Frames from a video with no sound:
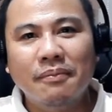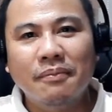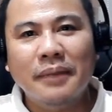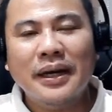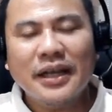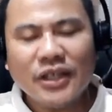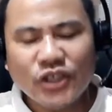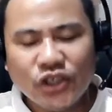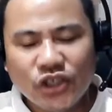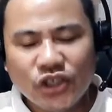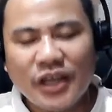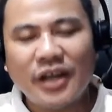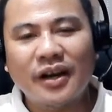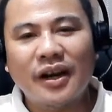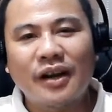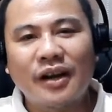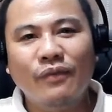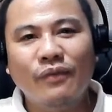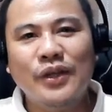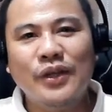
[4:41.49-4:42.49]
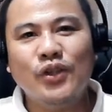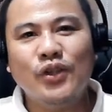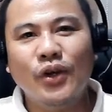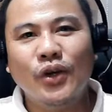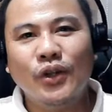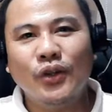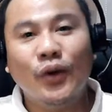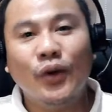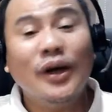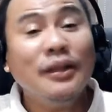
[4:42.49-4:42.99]
Paki-share ang video
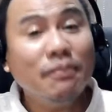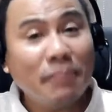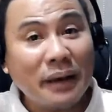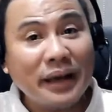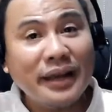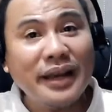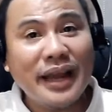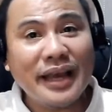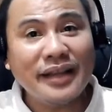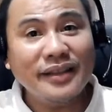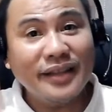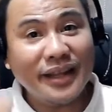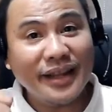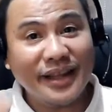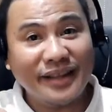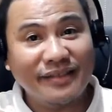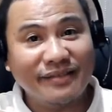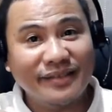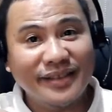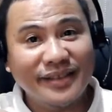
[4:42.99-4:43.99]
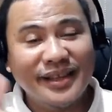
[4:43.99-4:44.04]
ito at paki-like na rin